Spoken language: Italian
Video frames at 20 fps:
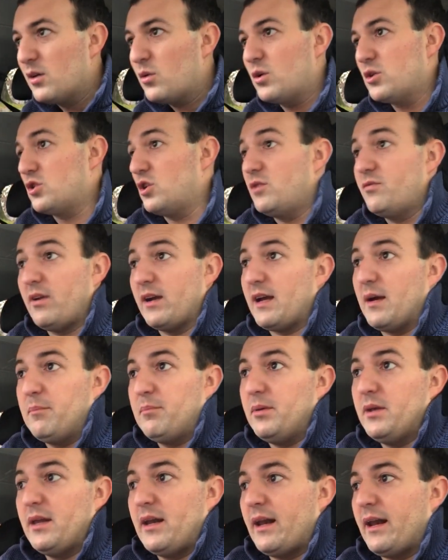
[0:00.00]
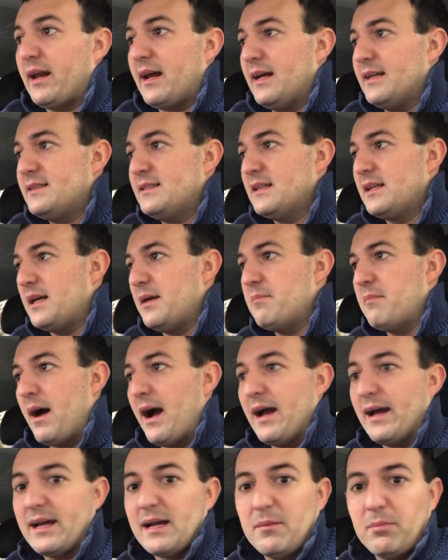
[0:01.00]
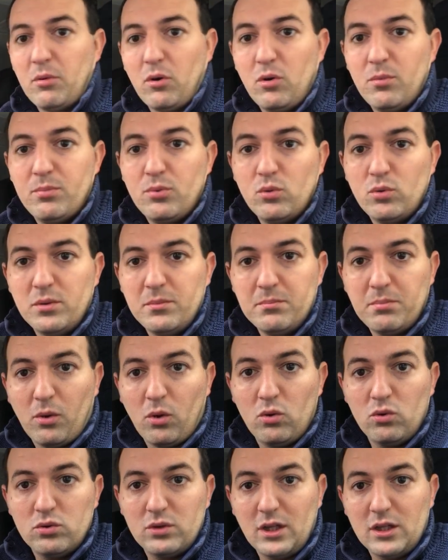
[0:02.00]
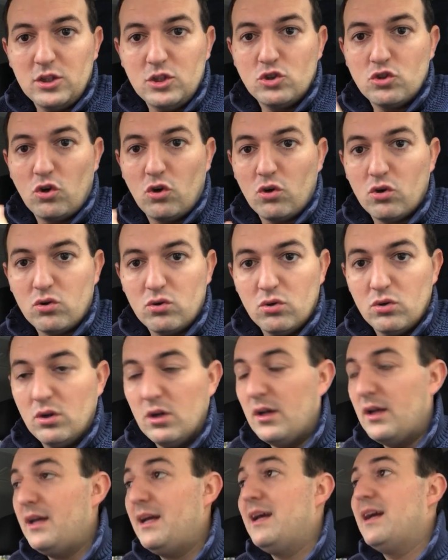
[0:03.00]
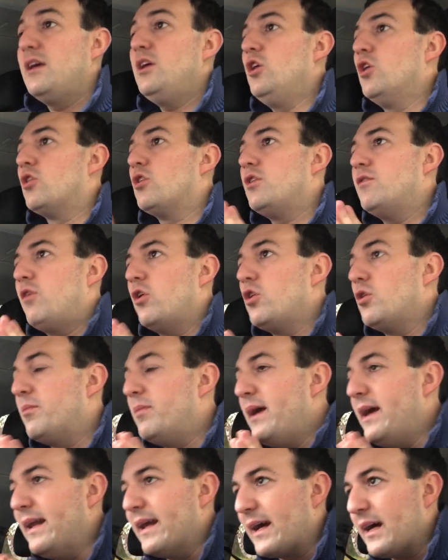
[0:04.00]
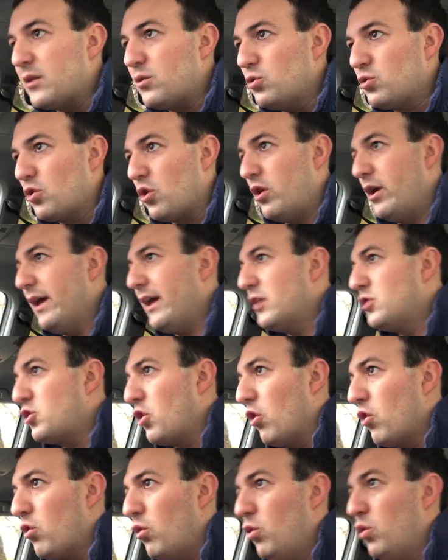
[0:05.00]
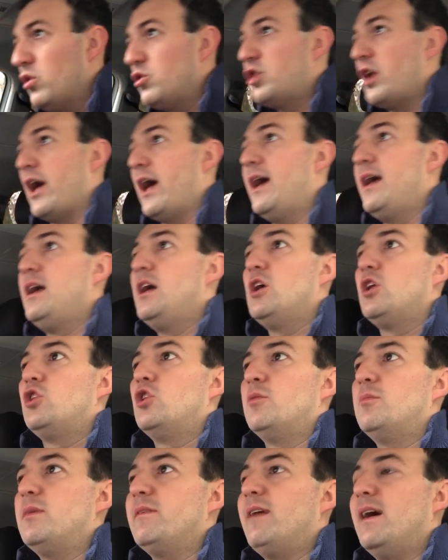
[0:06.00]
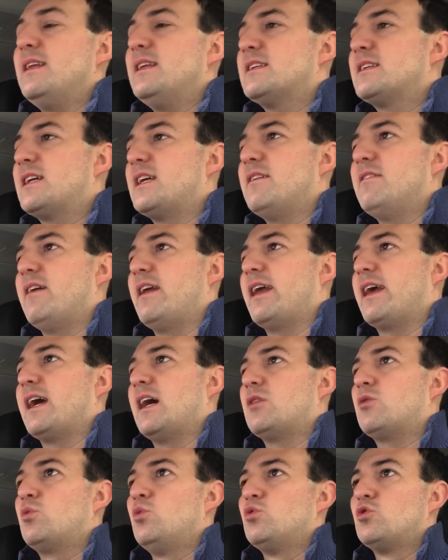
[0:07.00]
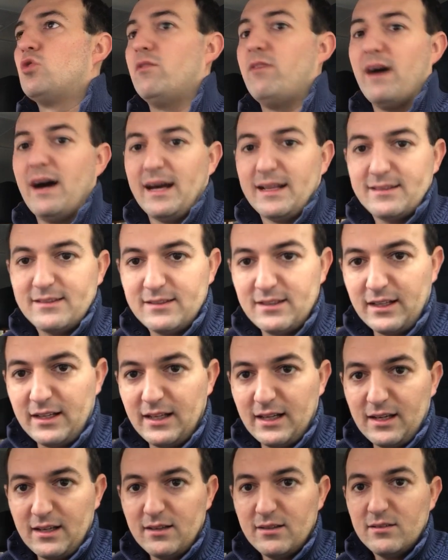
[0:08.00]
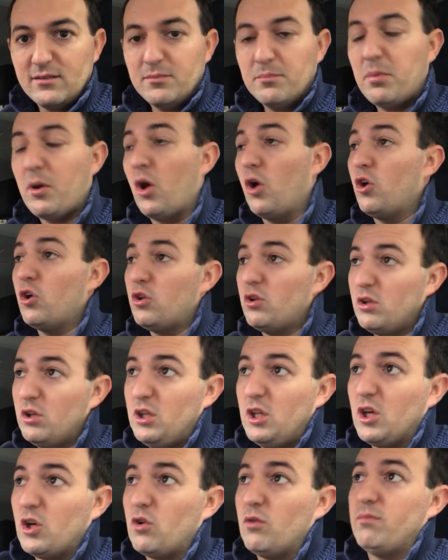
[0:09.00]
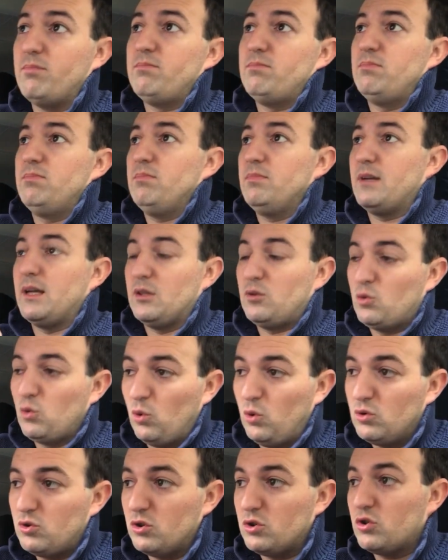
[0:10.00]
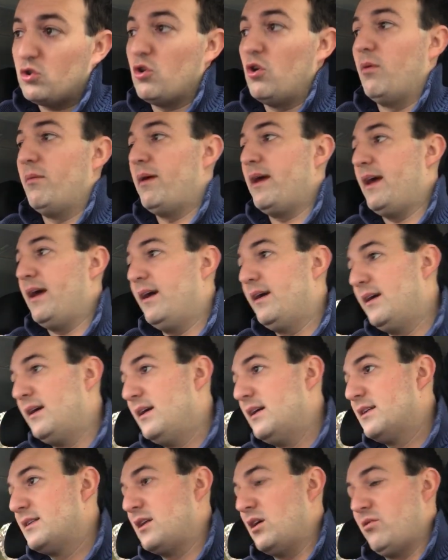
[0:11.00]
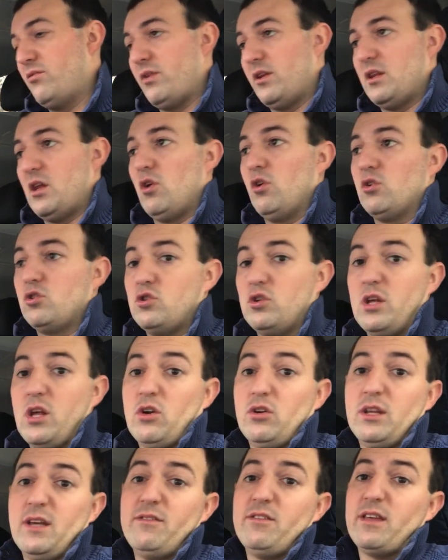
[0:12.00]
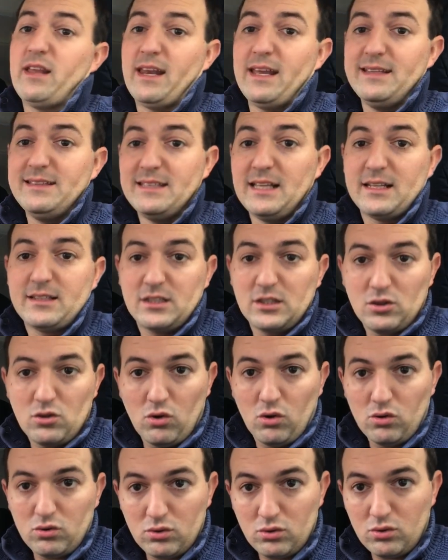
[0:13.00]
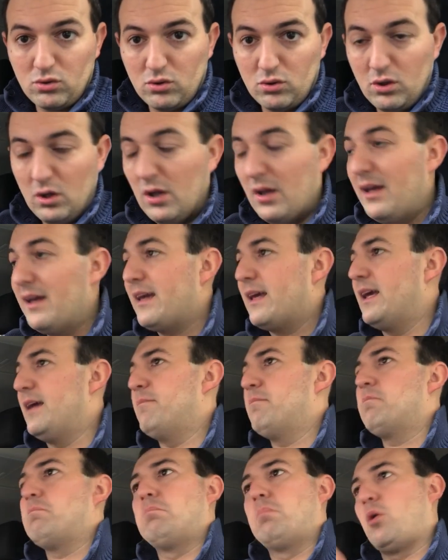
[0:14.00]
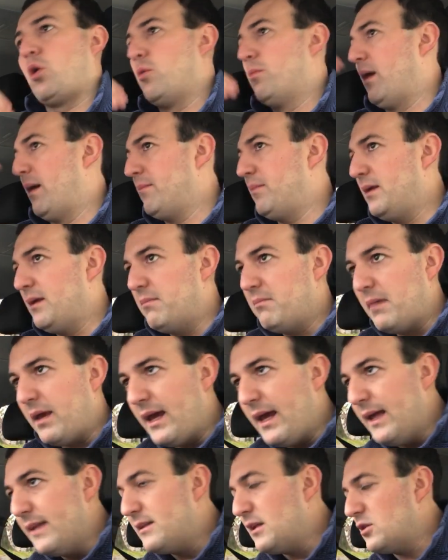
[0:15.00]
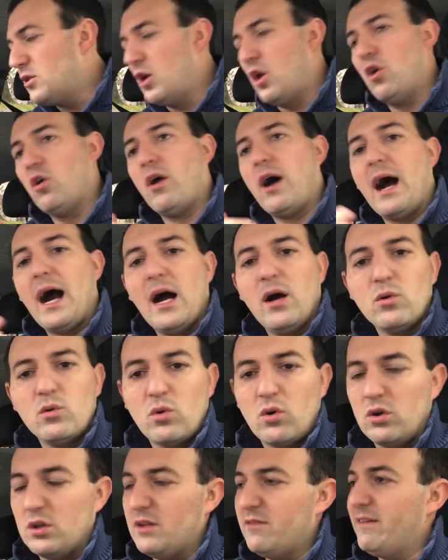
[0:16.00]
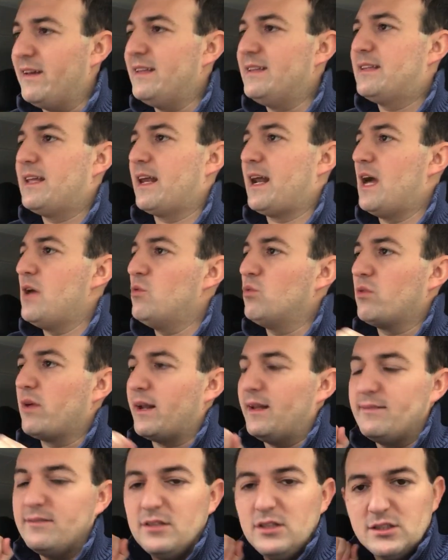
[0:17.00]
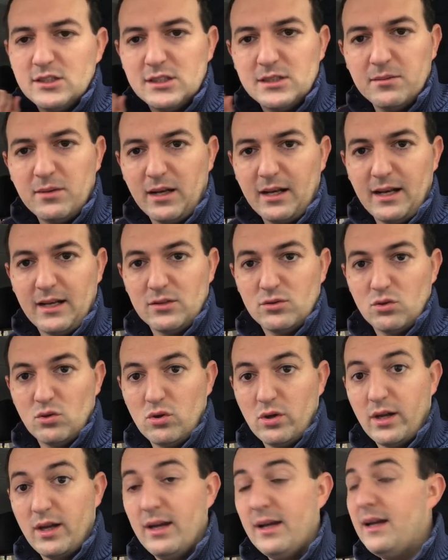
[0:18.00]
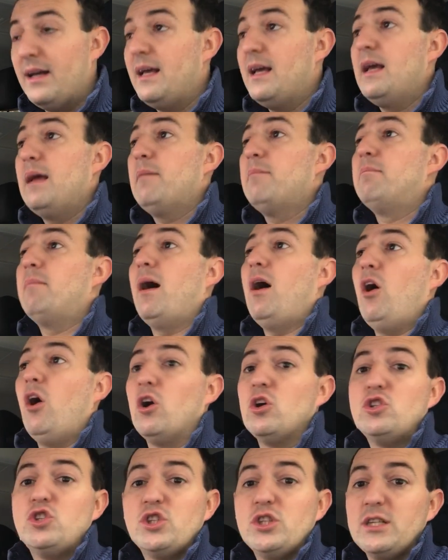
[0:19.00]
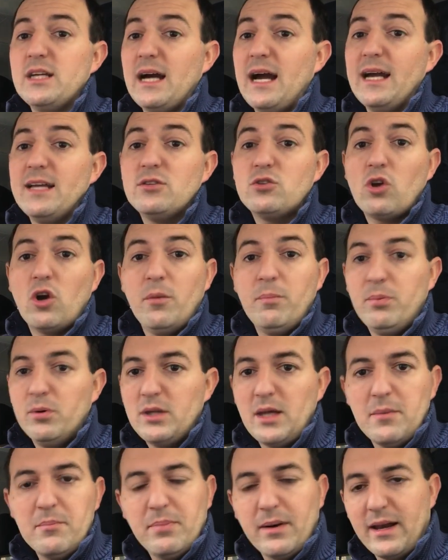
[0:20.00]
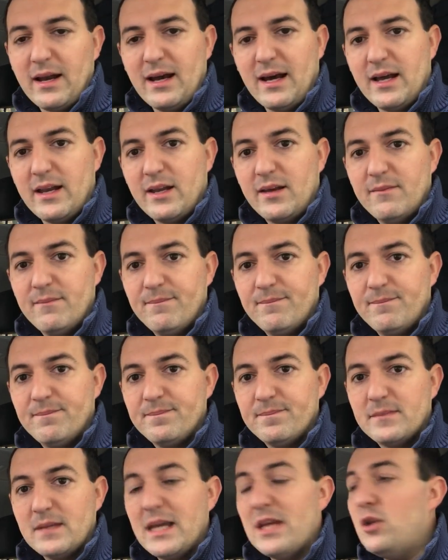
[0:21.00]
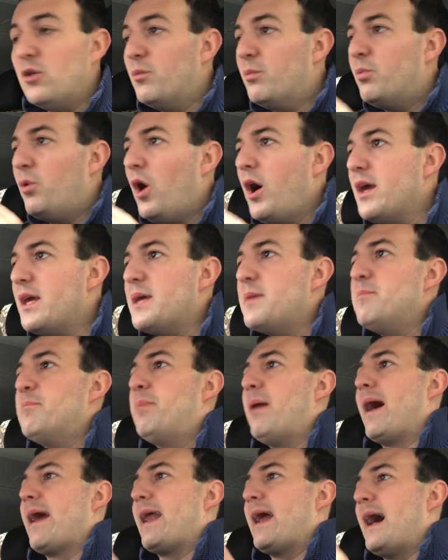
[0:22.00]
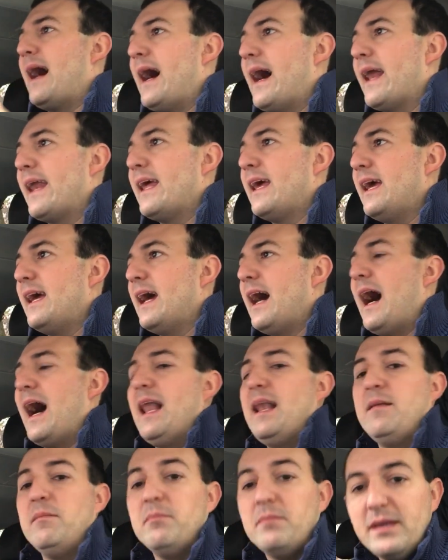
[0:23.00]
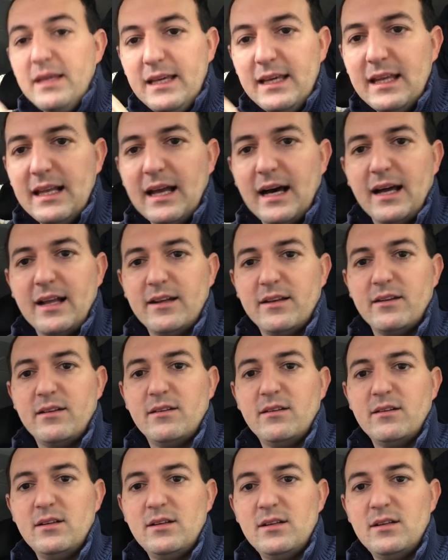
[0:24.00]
Questo ti fa capire, ragazzi, che manca proprio un'impronta di gioco. Io gli voglio bene a Gattuso, non è che ce l'ho con lui. Cioè, non mi va di scrivere Gattuso vattene. Però gli dico, Gattuso, siccome sei un fratello rossonero, devi renderti conto che probabilmente, te lo auguro, diventerai un grandissimo allenatore ma oggi hai troppo da imparare e non puoi imparare al Milan.